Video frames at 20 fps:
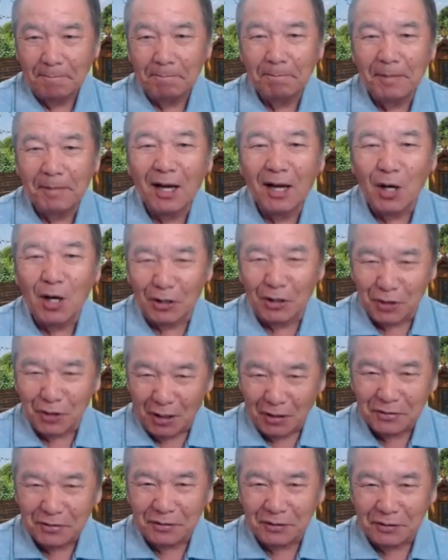tế họ
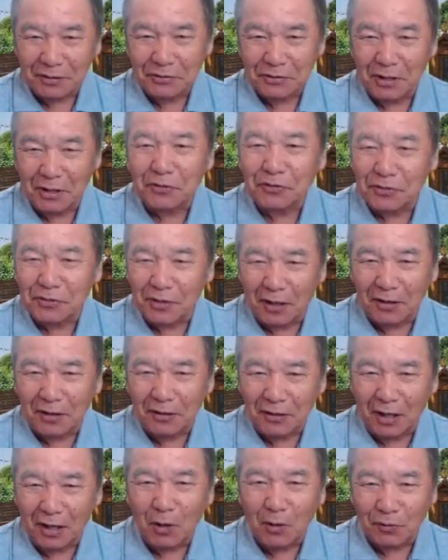so sự cho cho
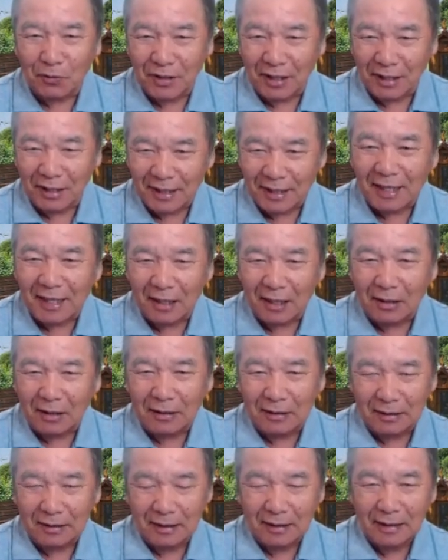nhà hồng địa tây
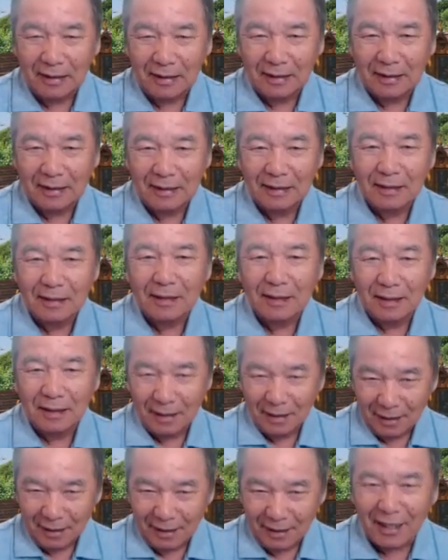nó
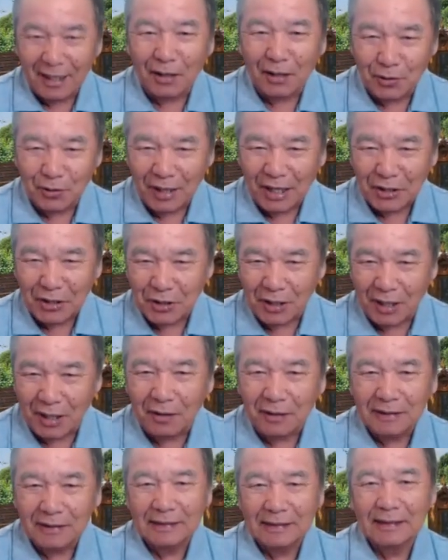kia tụi này sẽ
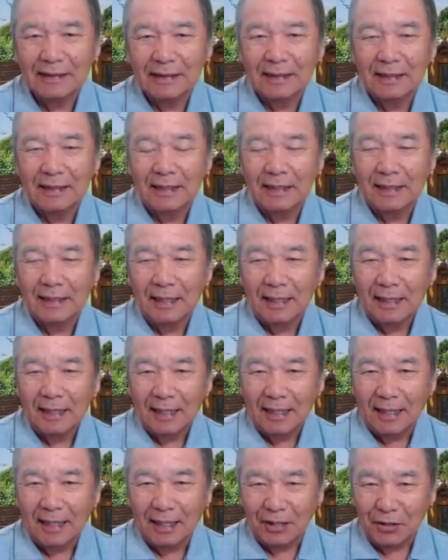đời
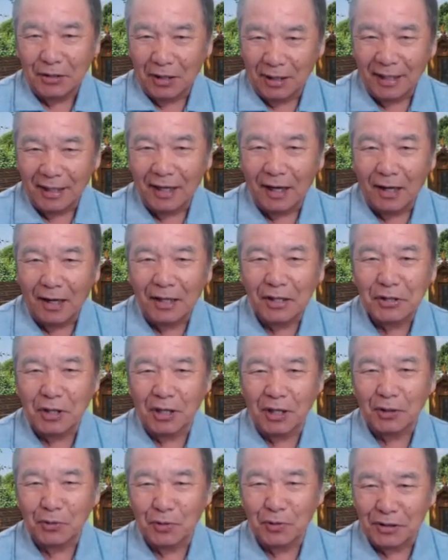ấy giờ lên nó này
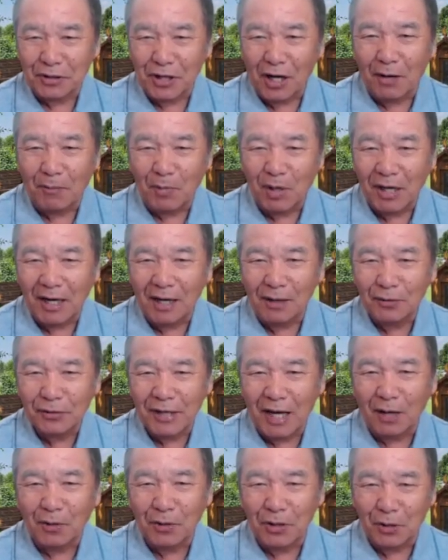sẽ đời tuần cho mà này luôn
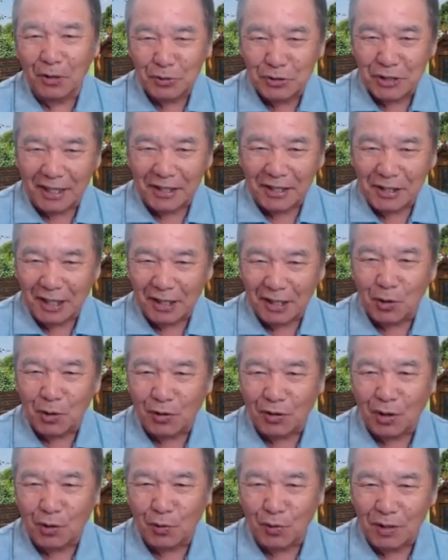chạy luôn nhung chạy chạy
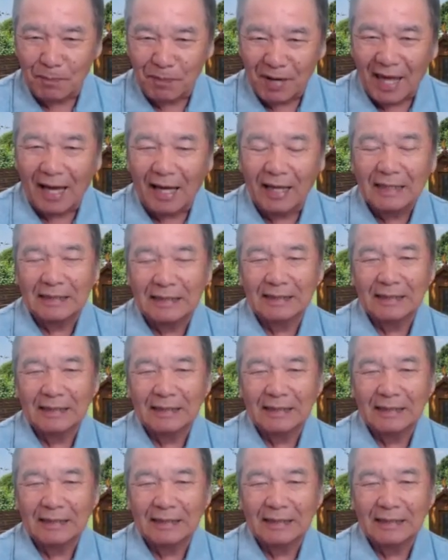con đặc quỷ bia